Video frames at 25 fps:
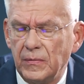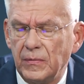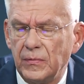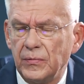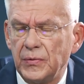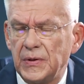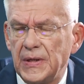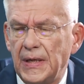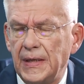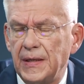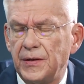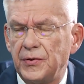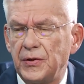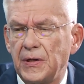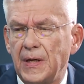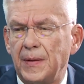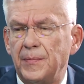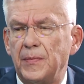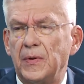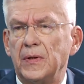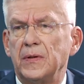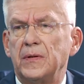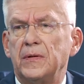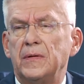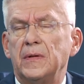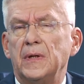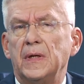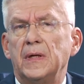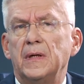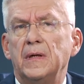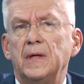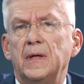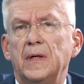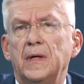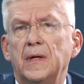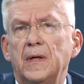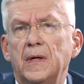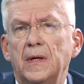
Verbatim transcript: uzależniam od e,